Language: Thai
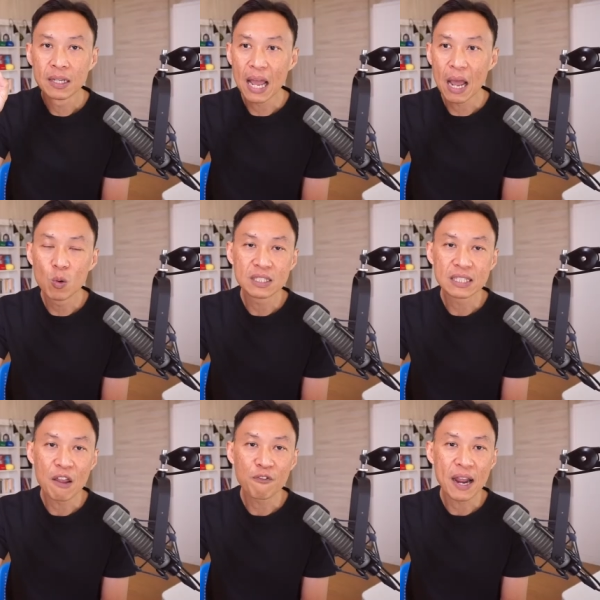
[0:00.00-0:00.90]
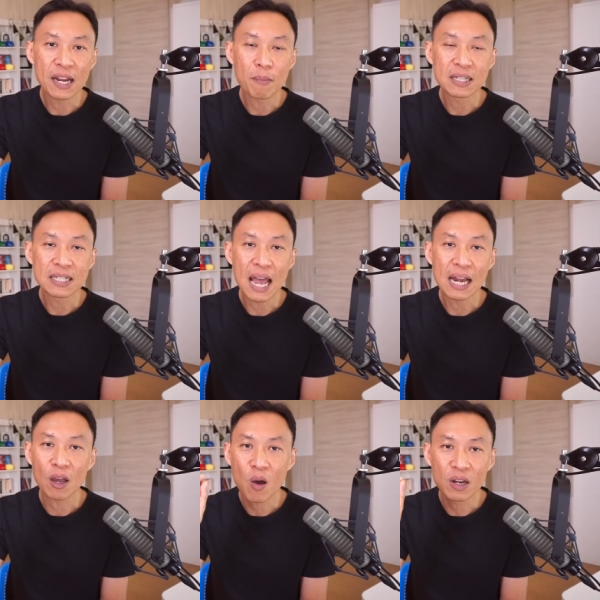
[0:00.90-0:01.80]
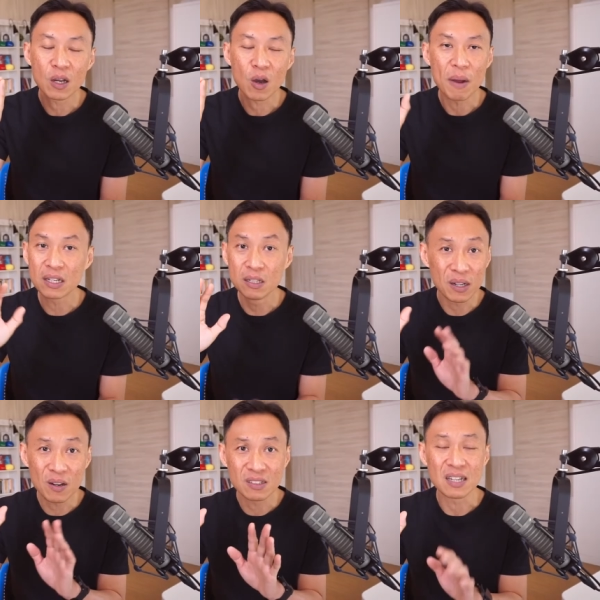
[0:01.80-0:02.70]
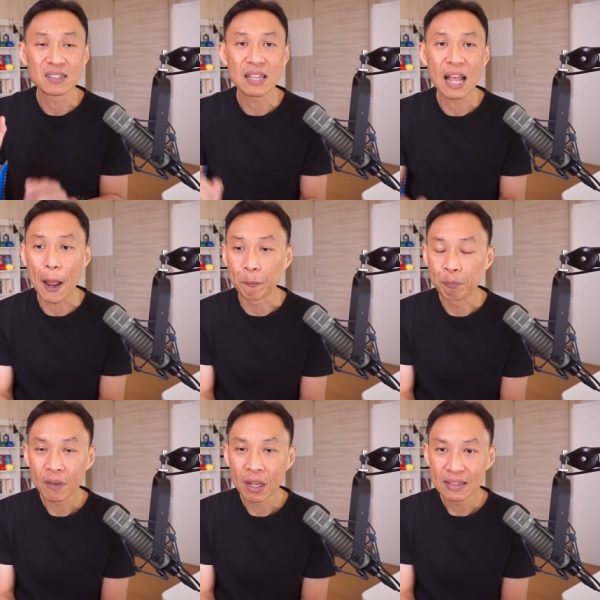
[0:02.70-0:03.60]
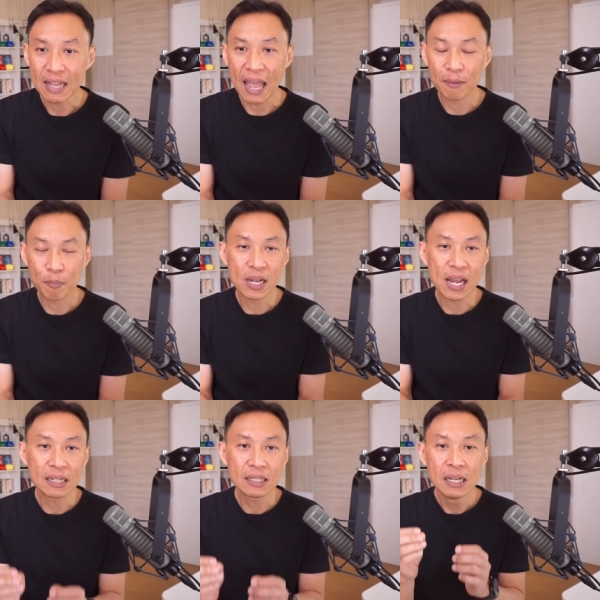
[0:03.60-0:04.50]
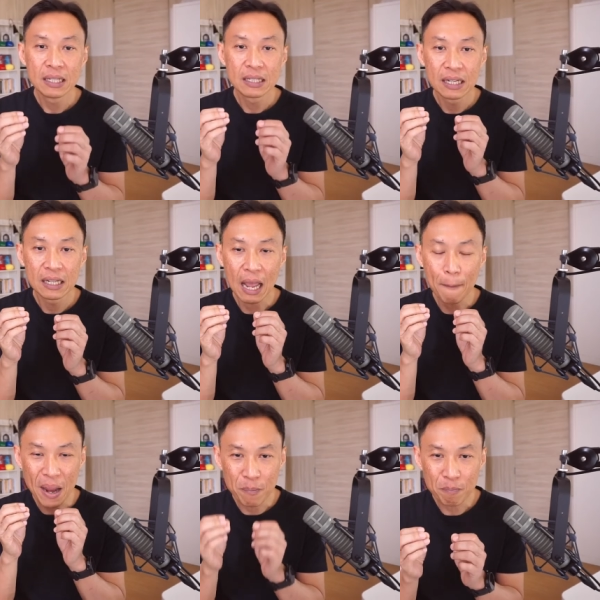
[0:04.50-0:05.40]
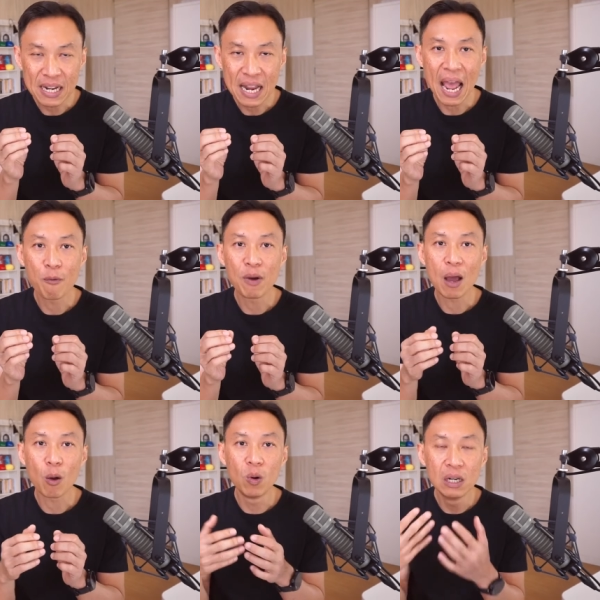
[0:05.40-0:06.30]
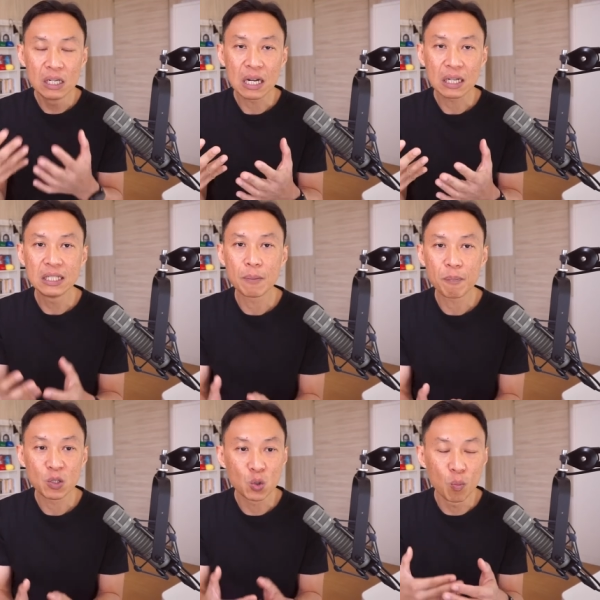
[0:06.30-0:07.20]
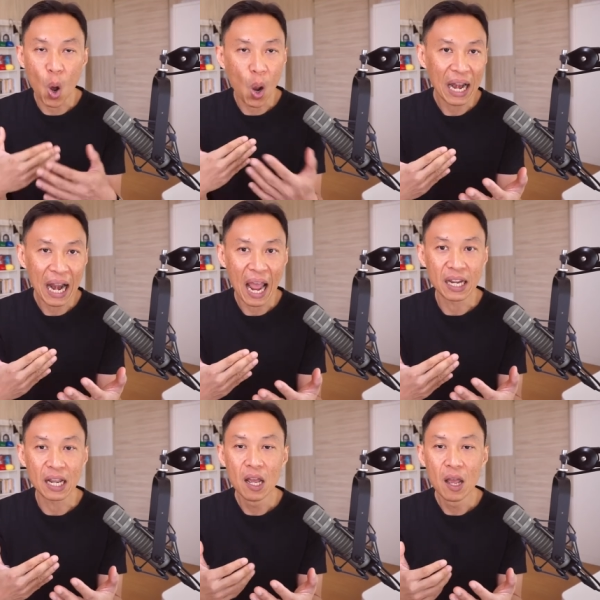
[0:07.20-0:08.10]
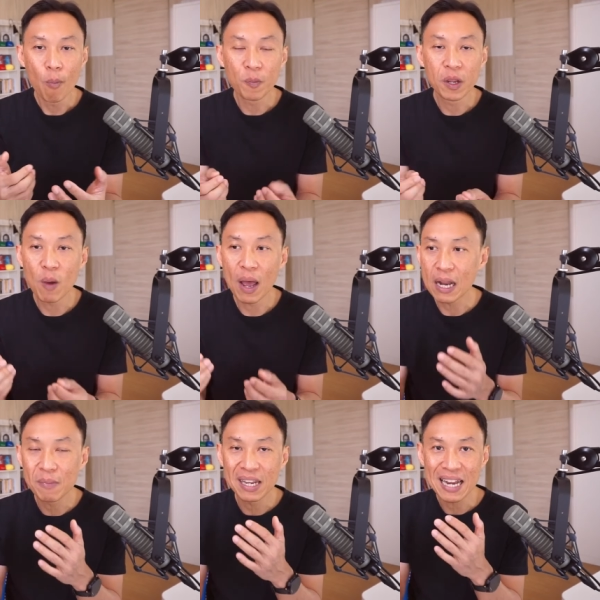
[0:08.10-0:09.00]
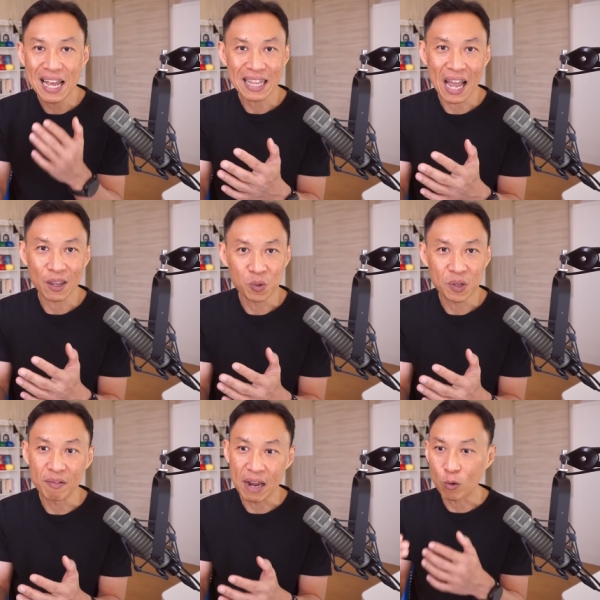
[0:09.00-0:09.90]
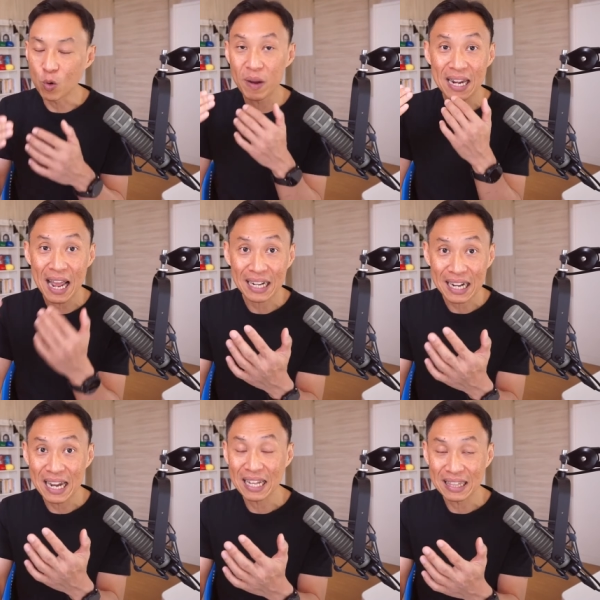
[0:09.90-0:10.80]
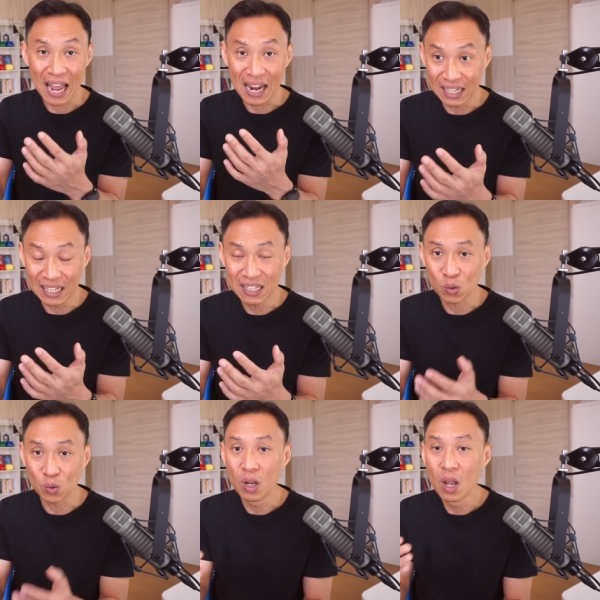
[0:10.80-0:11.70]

ถ้าคุณใช้ไฟธรรมชาติเนี่ยข้อดีของมันคือไม่ต้องเสียสตางค์แต่เพราะงั้นถ้าเป็นไปได้เวลาคุณเลือกที่จะประชุมออนไลน์เนี่ยผมคิดว่าถ้ามีหน้าต่างอยู่แถวไหนคุณไปนั่งใกล้หน้าต่างดีที่สุด